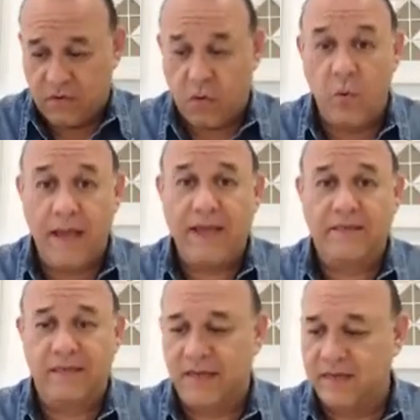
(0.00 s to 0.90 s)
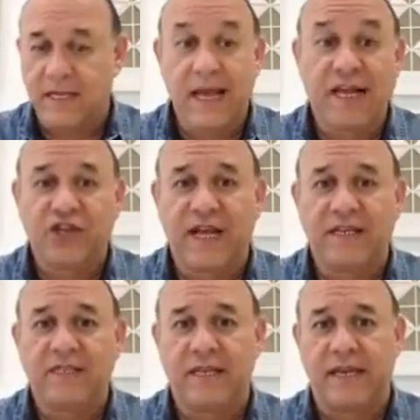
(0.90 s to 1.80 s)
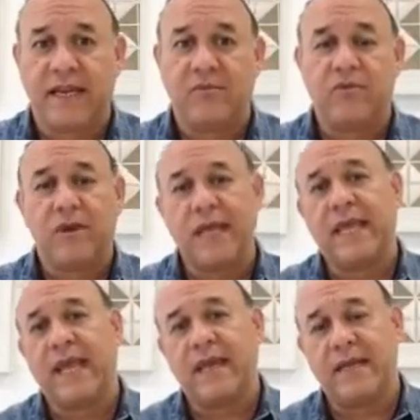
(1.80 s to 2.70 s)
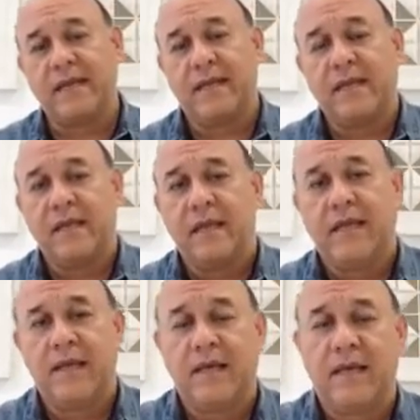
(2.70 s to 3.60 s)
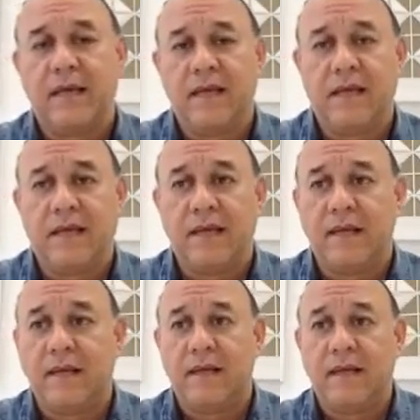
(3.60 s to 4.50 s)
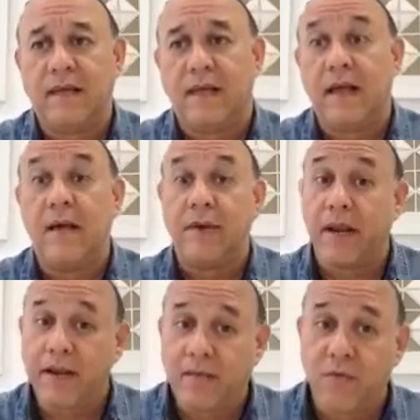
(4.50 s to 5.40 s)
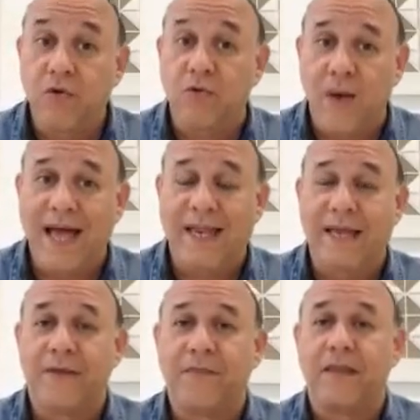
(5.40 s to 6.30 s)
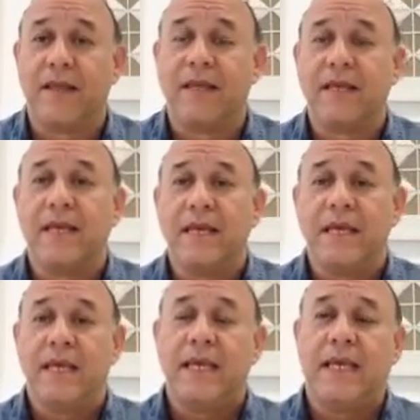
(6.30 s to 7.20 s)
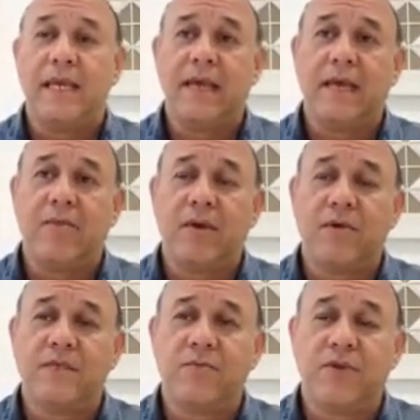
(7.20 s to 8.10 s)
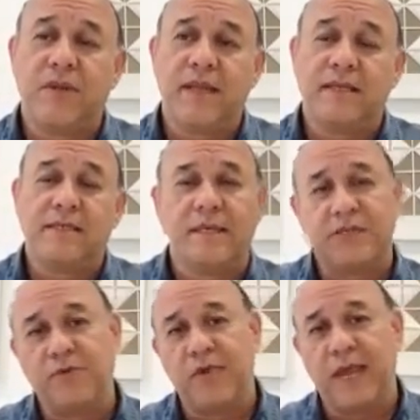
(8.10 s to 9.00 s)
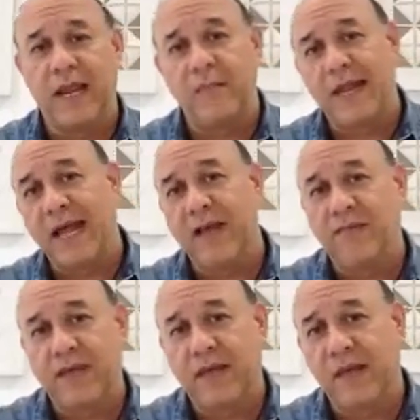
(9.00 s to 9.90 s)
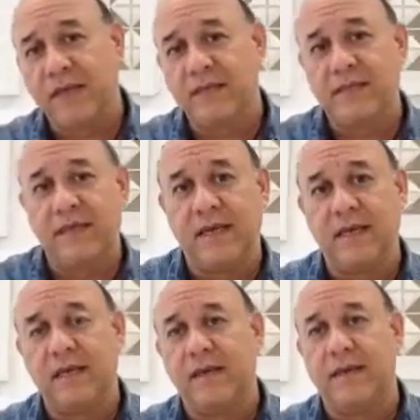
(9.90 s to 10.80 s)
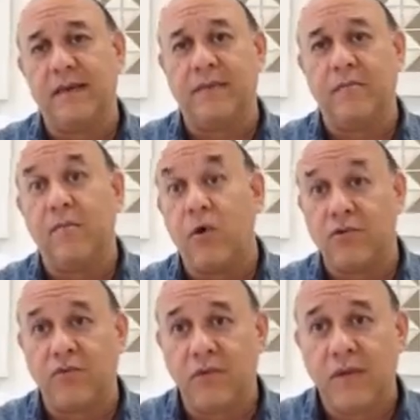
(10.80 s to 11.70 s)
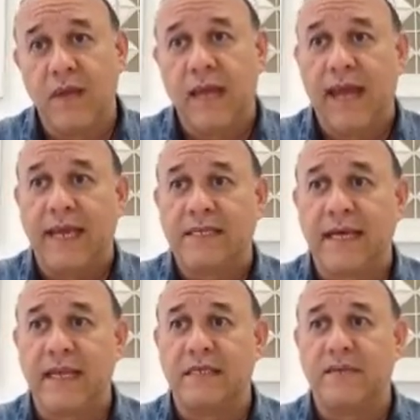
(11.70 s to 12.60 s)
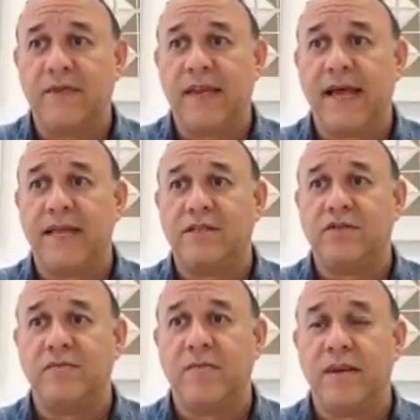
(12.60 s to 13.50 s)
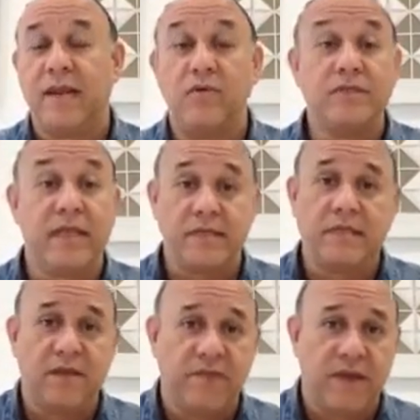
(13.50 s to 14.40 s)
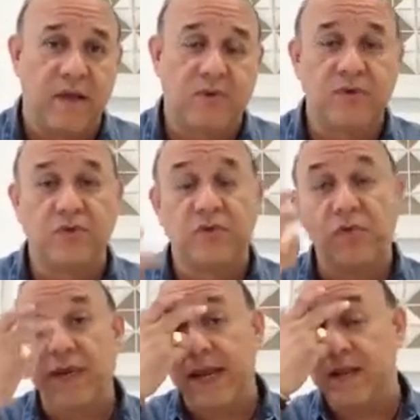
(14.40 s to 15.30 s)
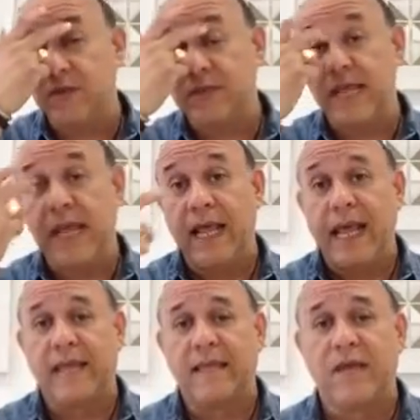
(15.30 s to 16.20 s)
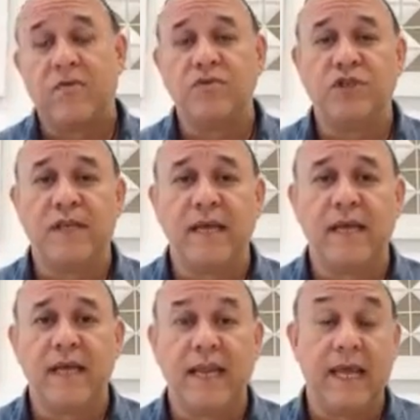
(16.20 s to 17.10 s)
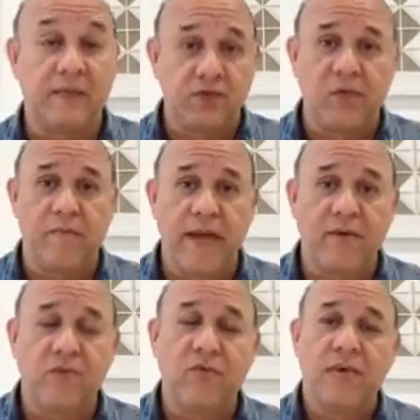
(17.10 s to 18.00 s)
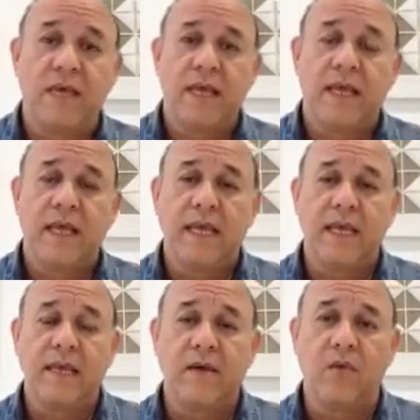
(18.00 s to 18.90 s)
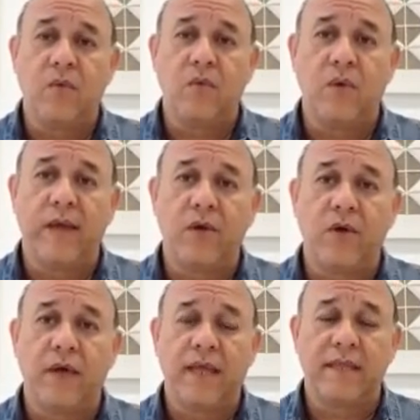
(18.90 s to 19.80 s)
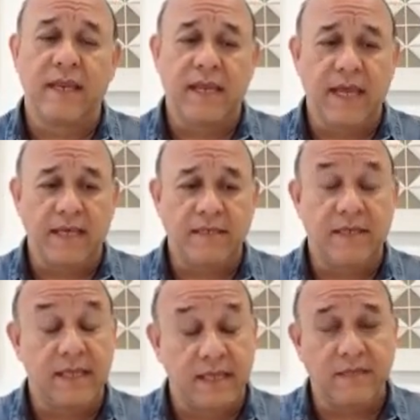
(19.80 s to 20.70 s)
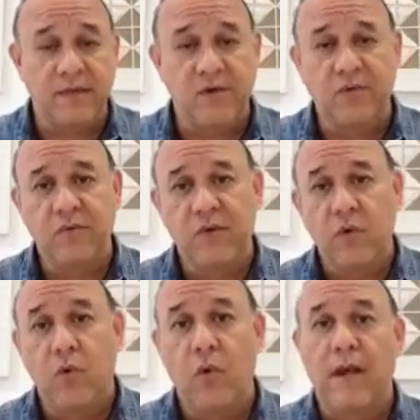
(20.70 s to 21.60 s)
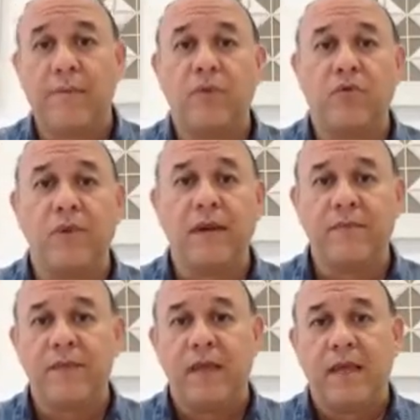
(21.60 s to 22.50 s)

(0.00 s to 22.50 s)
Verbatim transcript: coubessem, né, se encaixassem dentro daquela uh, câmara mortuária. Né? E é uma coisa muito interessante, porque ele aplicava esse modo, essa agressividade de uma maneira ostensiva aos seus convidados, até que um dia ele é descoberto e o herói ateniense Teseu o captura